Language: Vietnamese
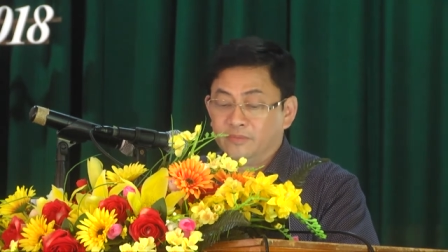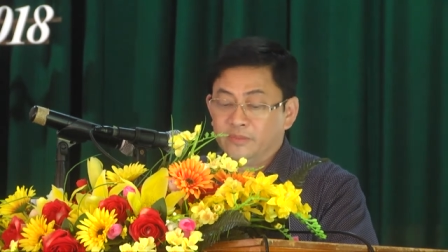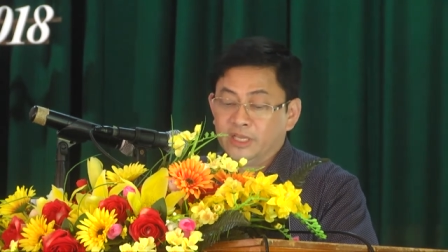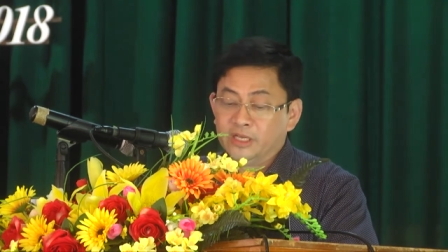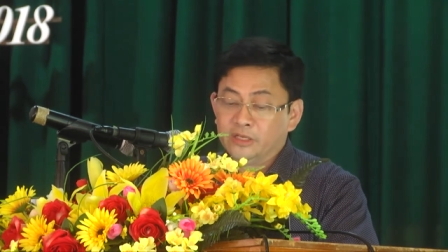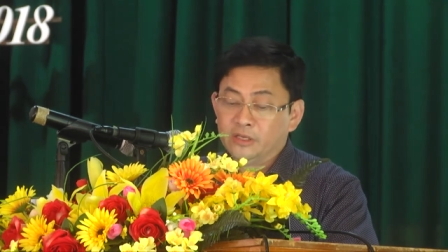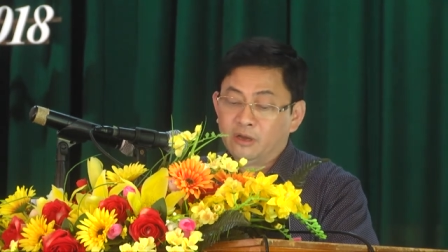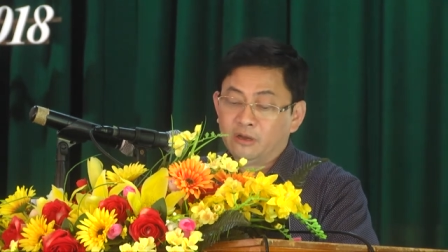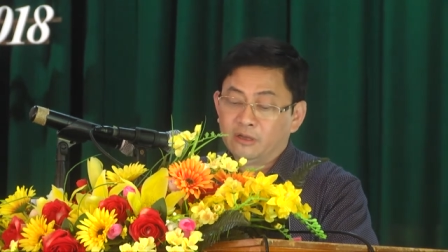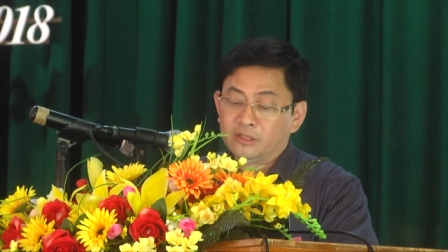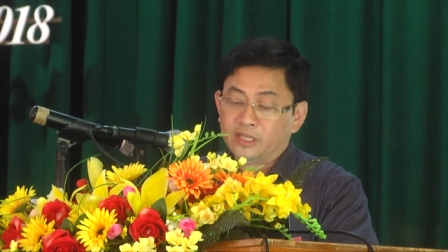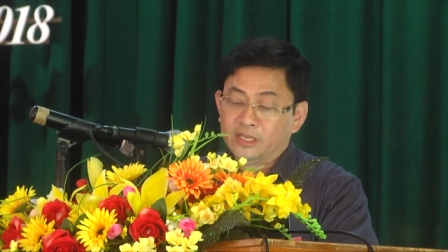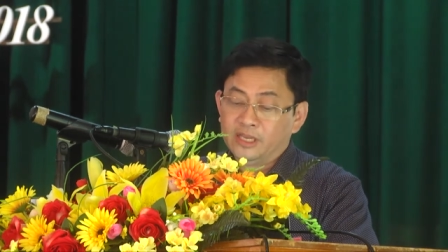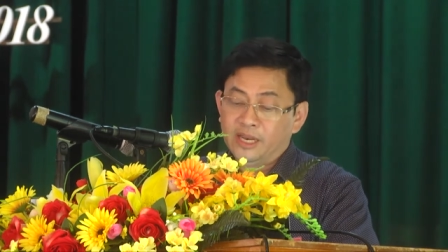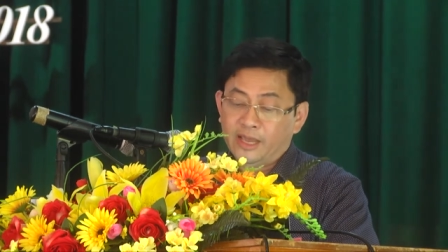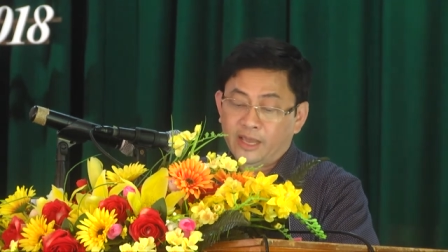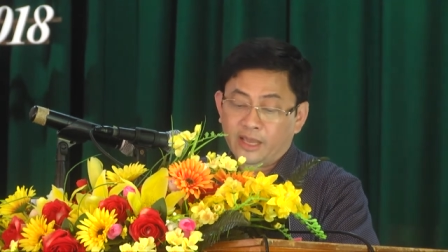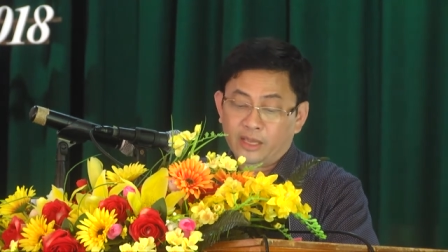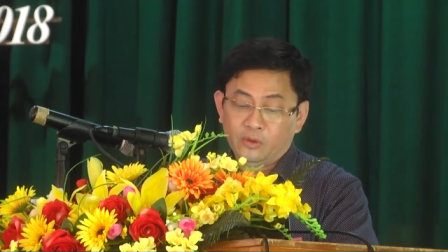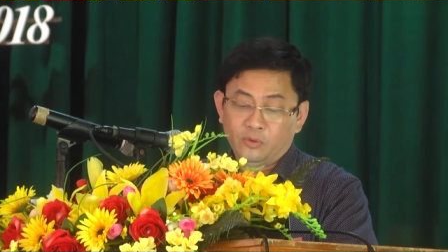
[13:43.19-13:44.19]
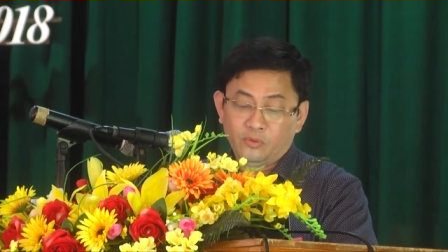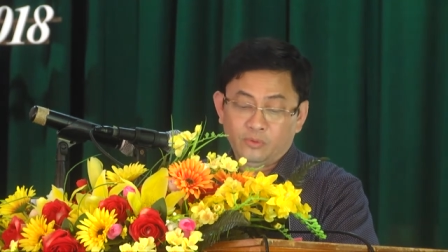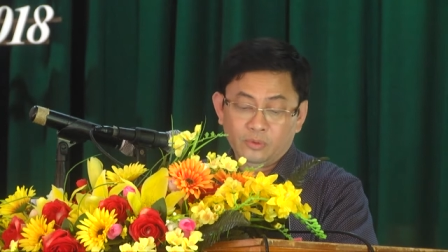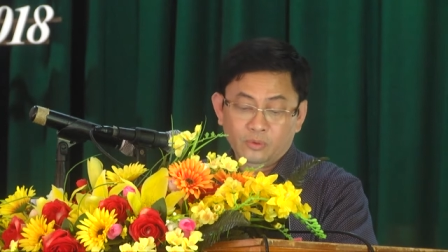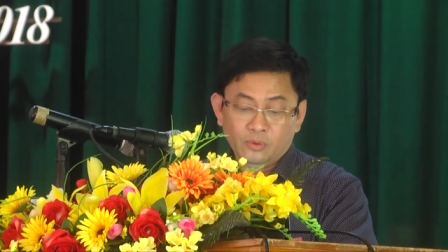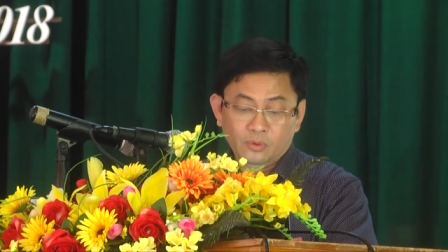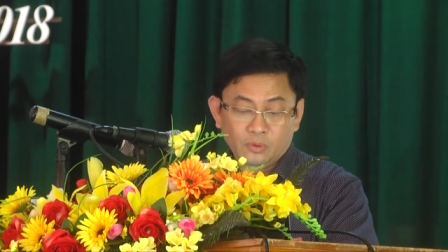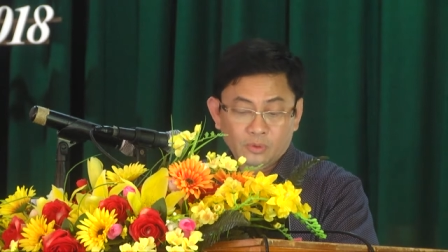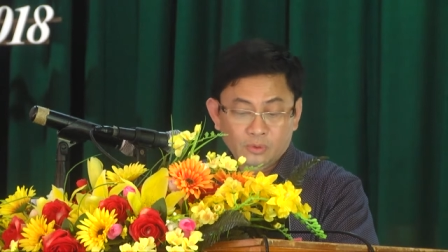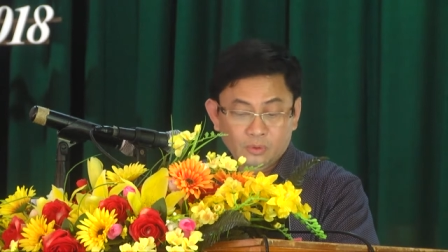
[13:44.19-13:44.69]
nhưng do tỷ lệ
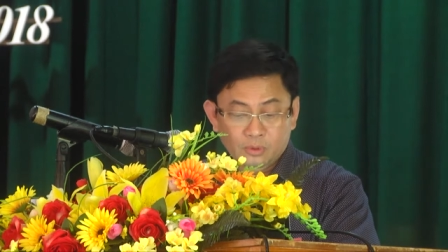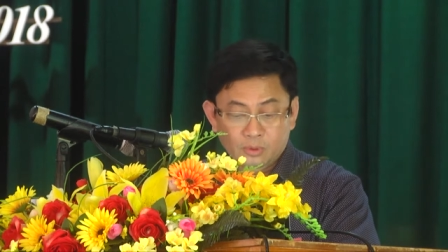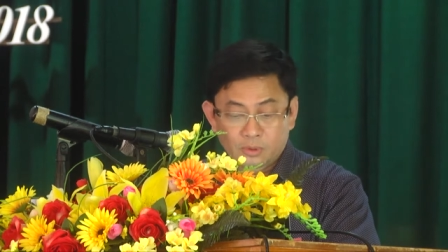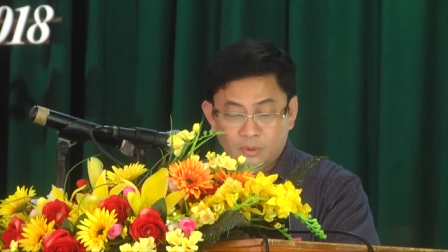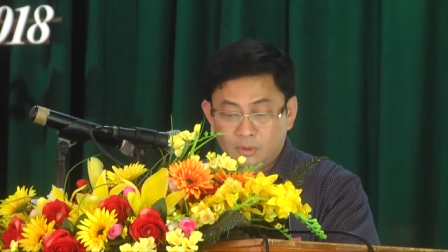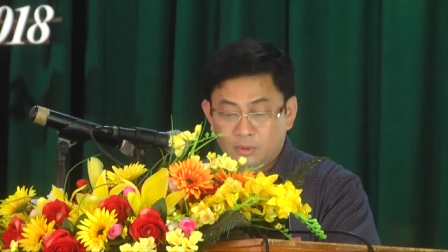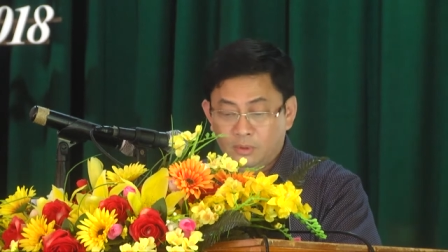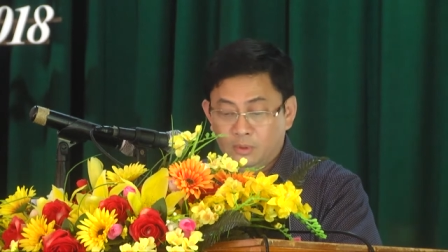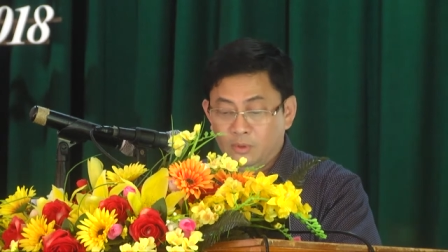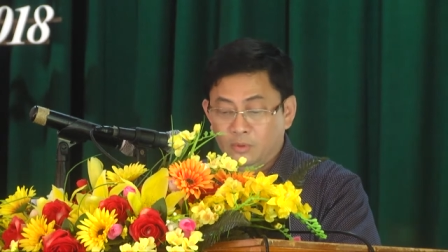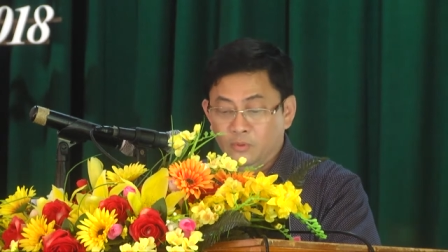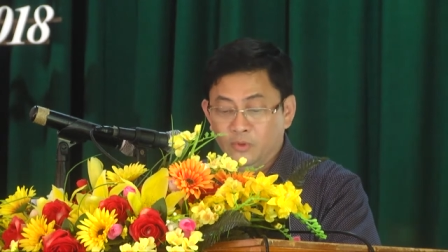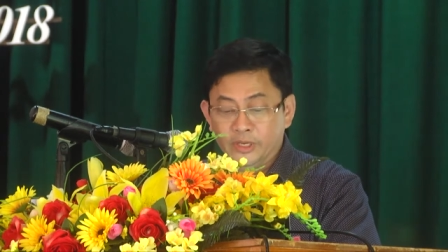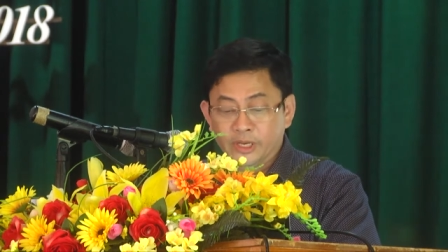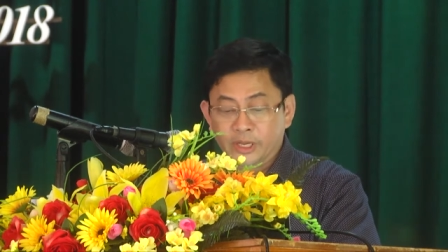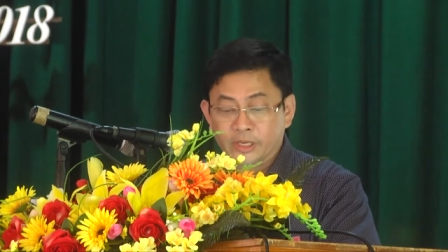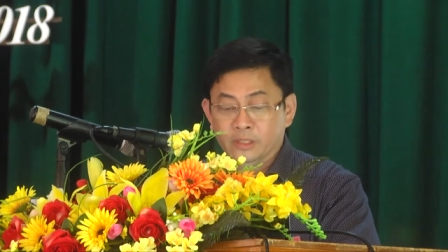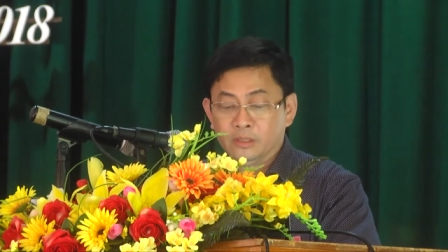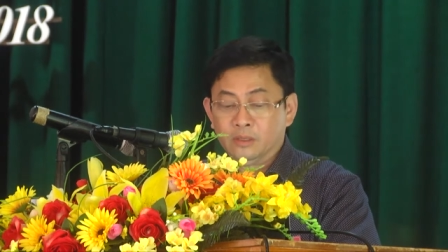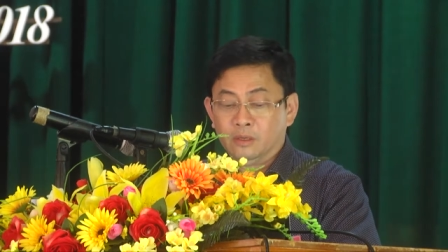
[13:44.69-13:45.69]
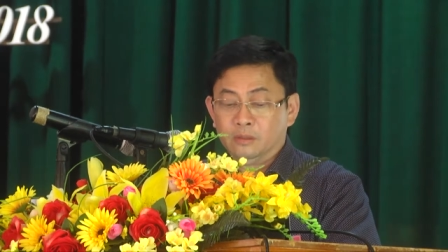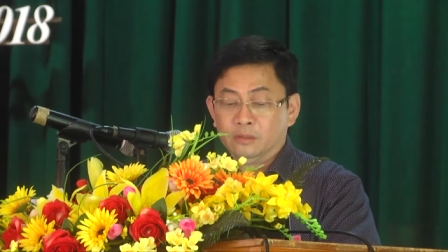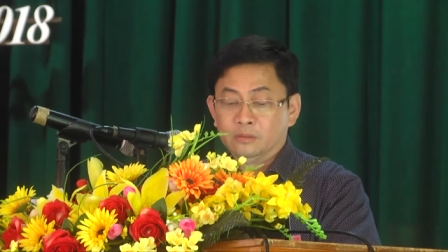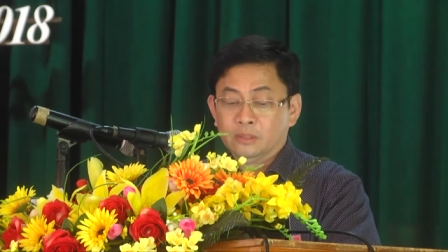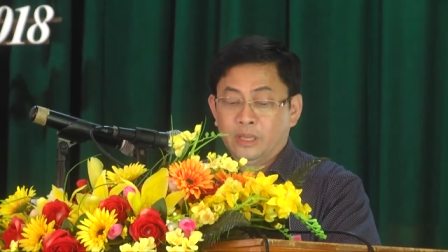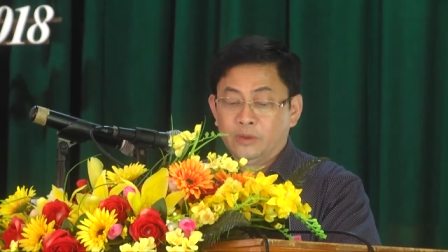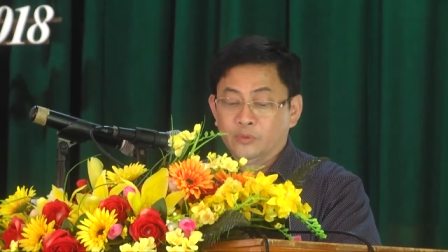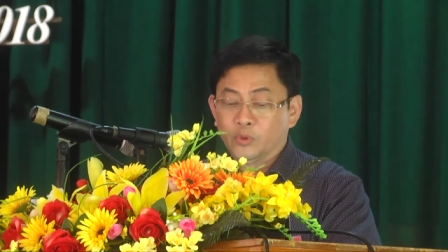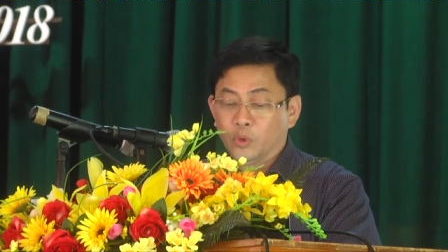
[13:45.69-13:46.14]
quy định theo